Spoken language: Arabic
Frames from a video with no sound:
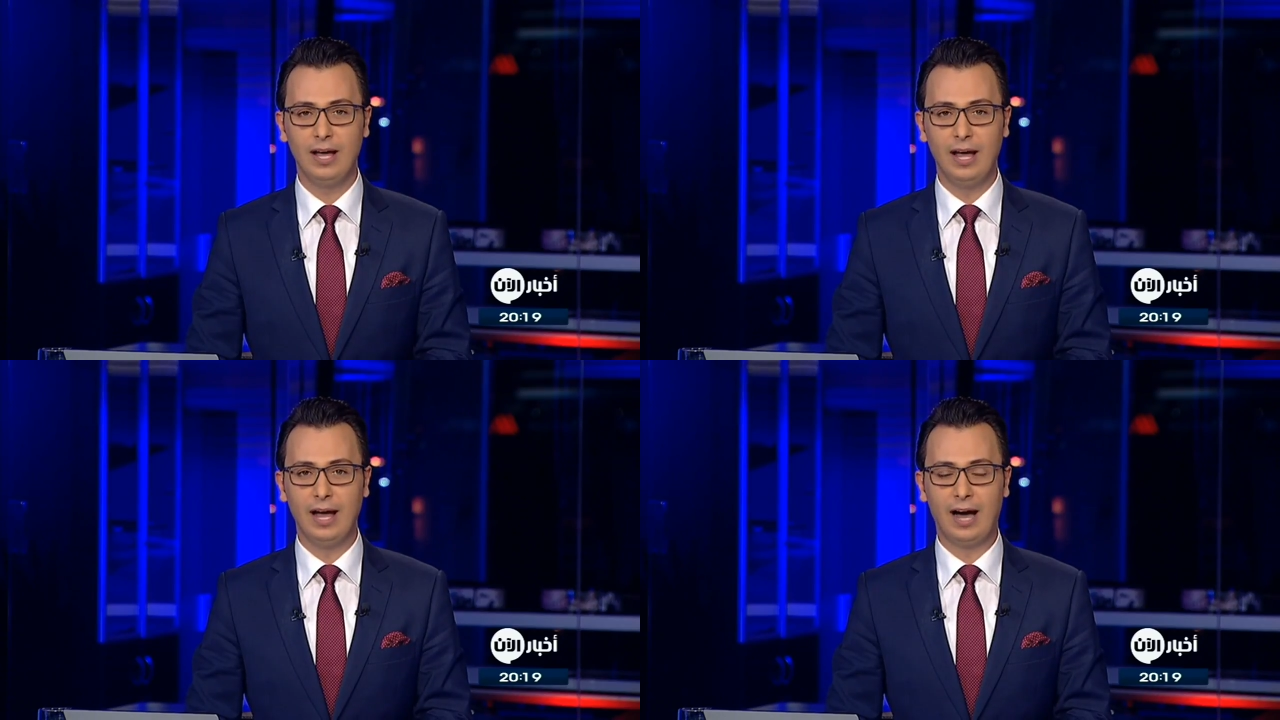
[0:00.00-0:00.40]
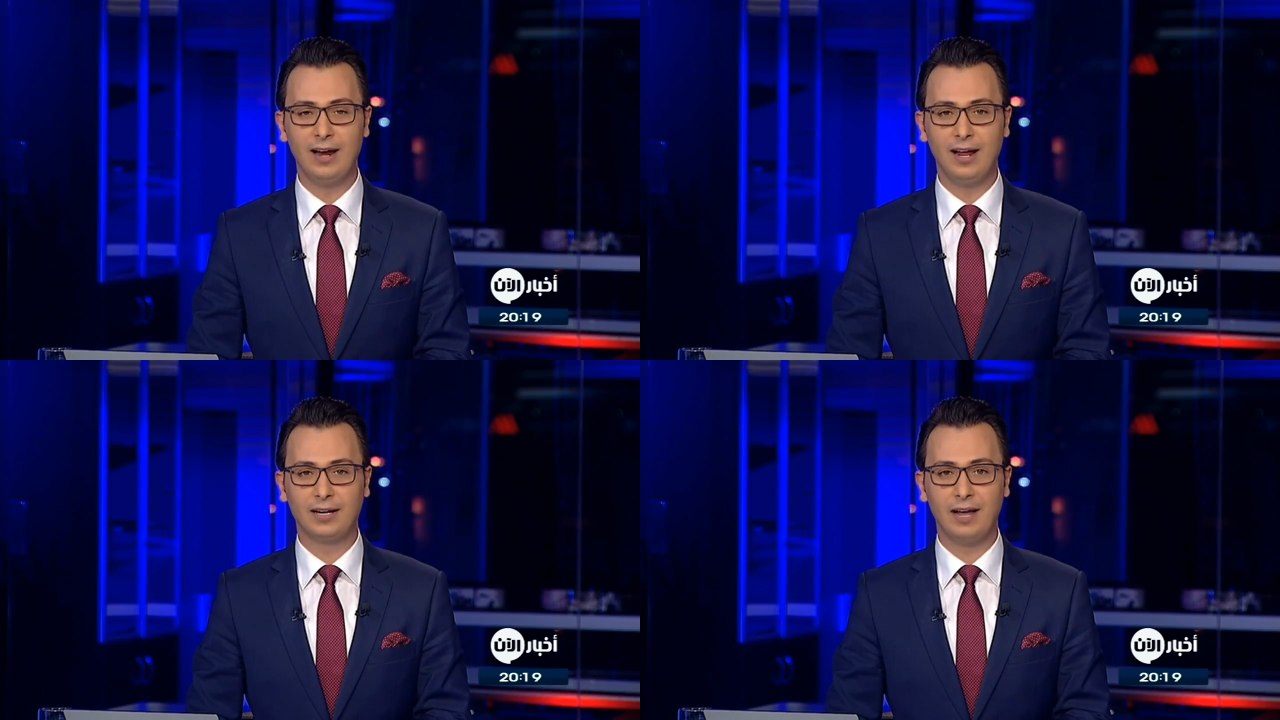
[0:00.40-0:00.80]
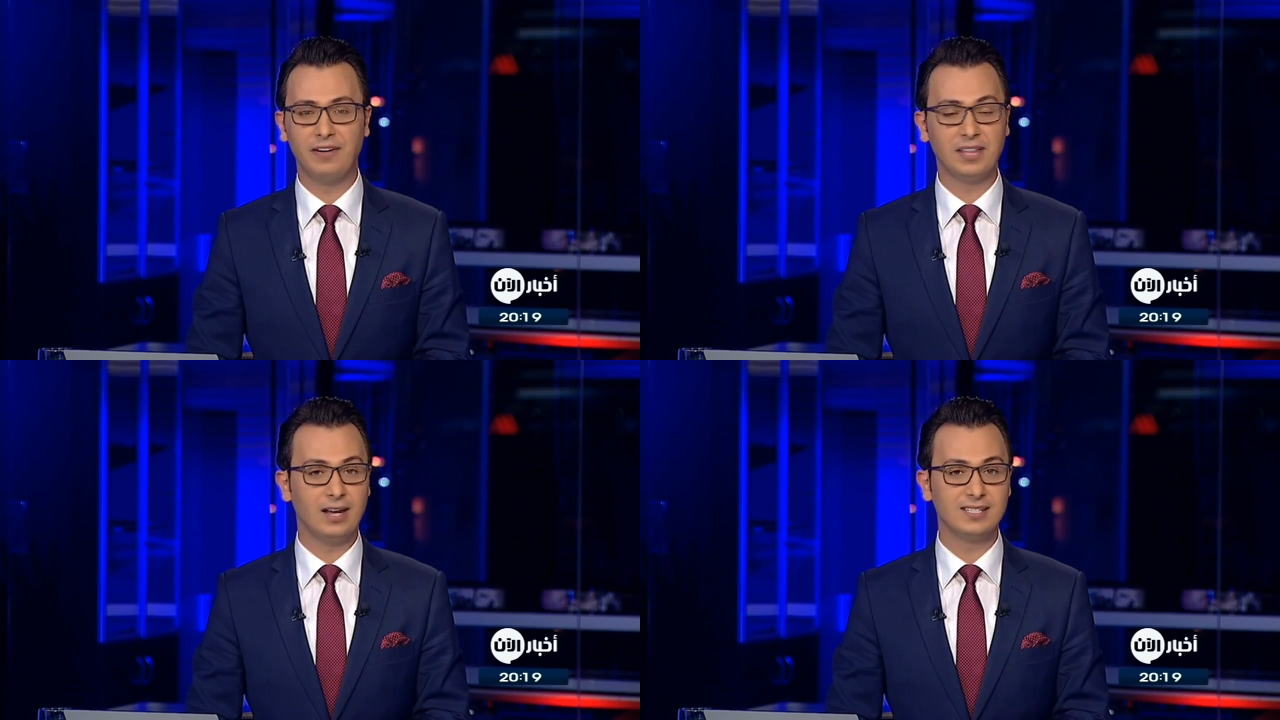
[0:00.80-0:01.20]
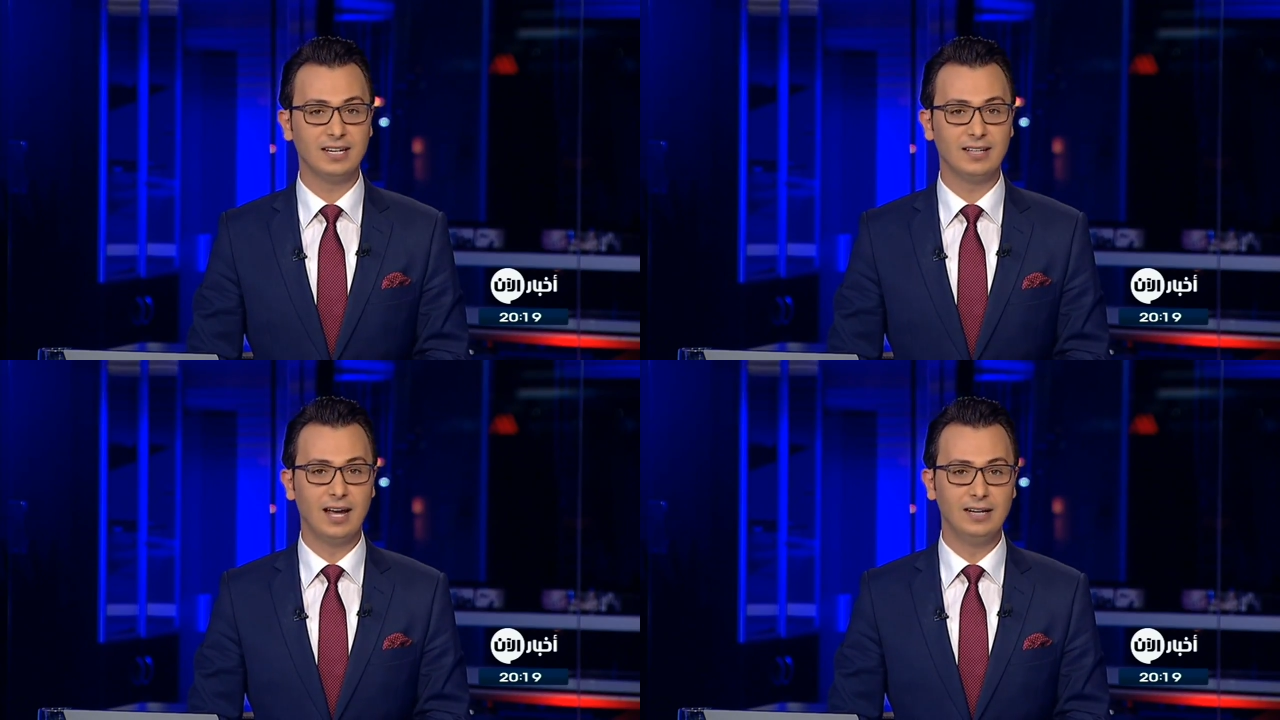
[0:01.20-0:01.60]
على كافة
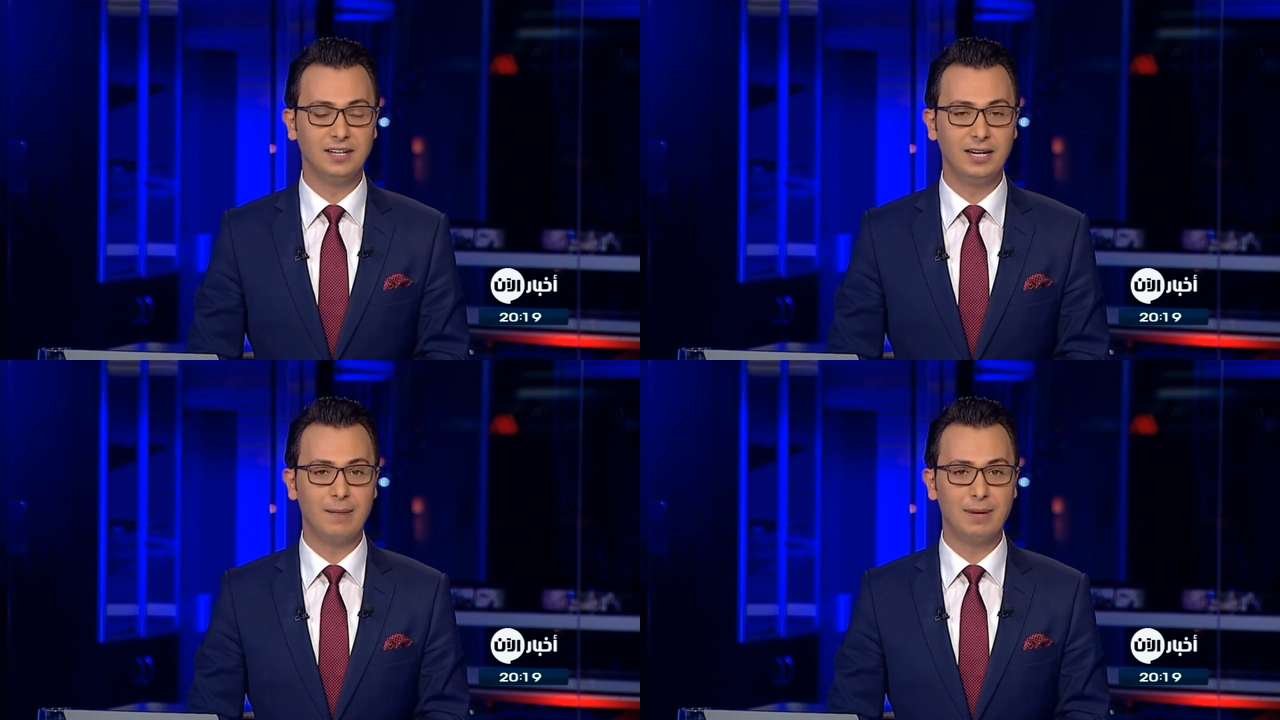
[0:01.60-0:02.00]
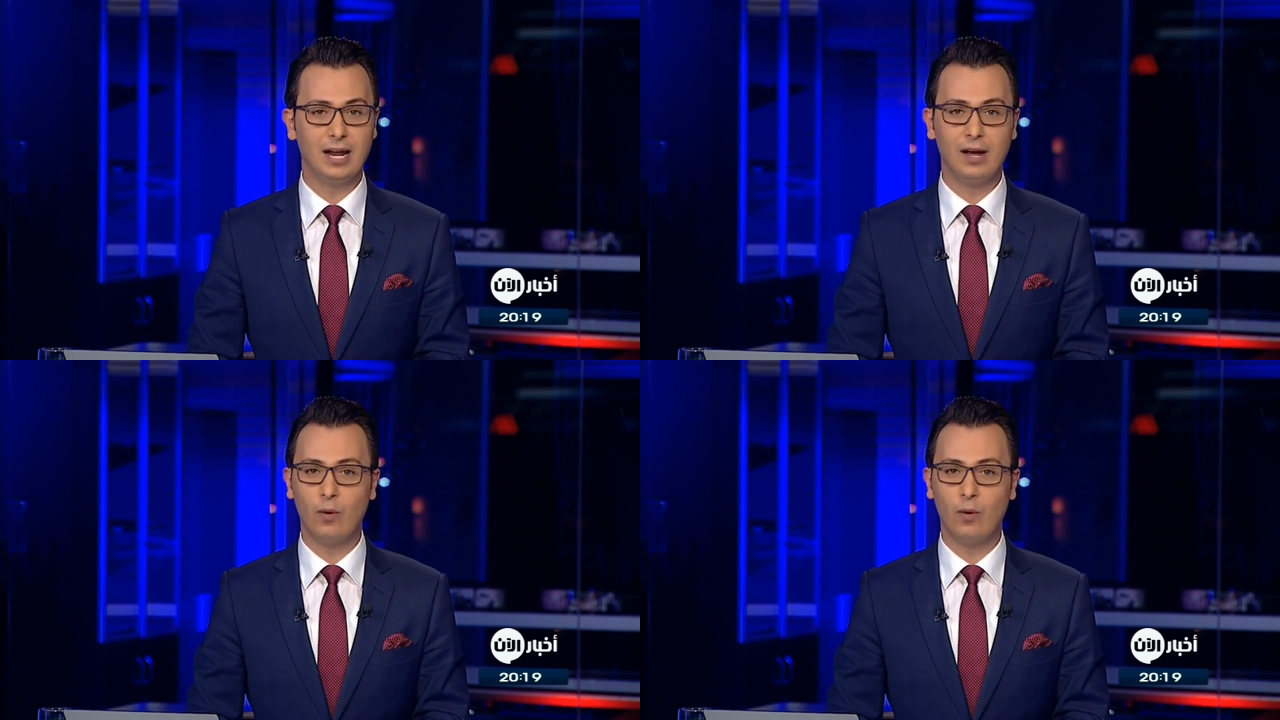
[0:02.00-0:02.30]
الأصعدة الدينية منها